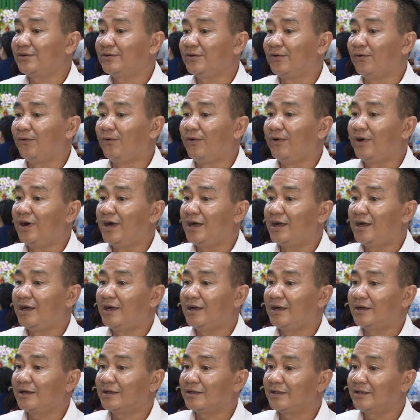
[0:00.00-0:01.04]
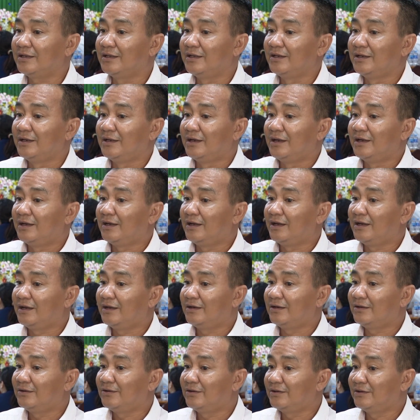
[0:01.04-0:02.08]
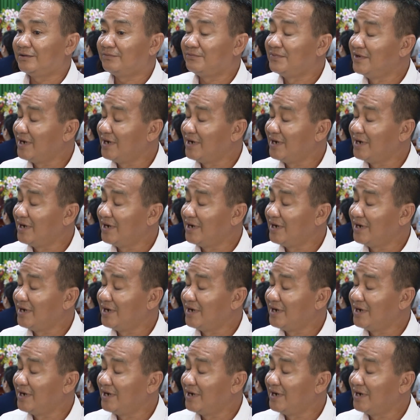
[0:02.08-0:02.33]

của à,